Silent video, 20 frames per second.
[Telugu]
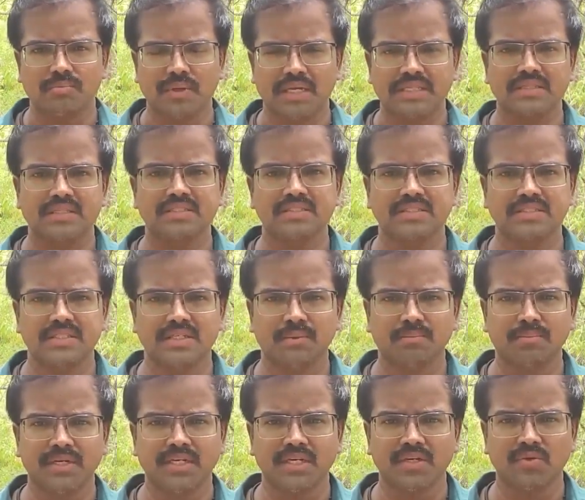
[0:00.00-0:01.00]

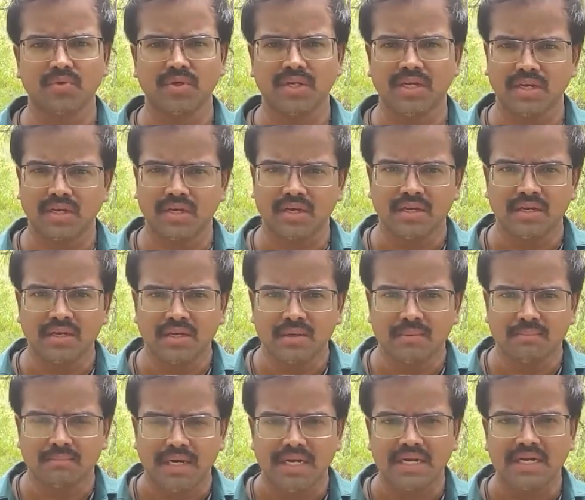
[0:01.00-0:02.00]
బంధించినప్పటికీ కూడా
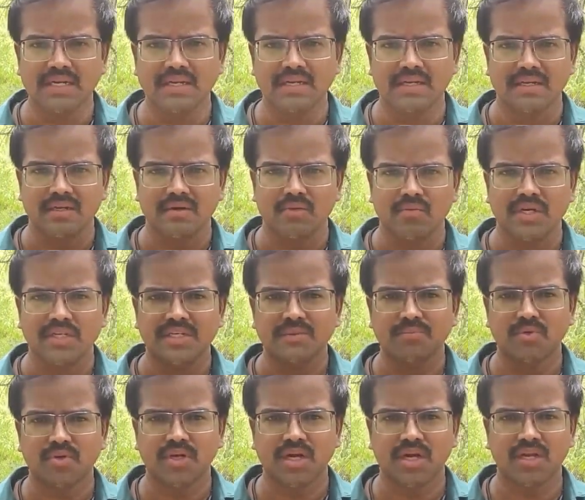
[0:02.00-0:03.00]
మళ్ళీ
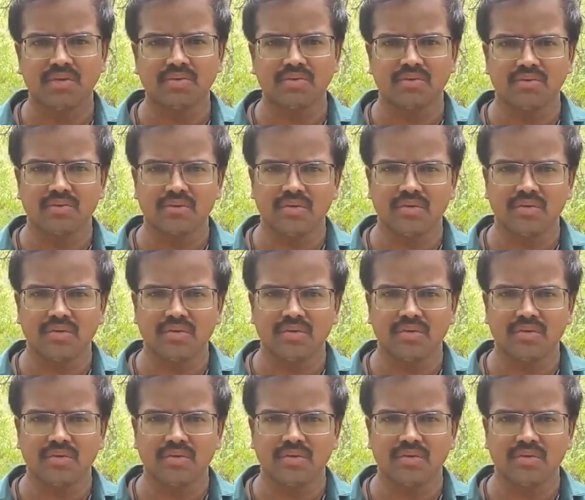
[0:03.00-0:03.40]
వన్యమృగాలు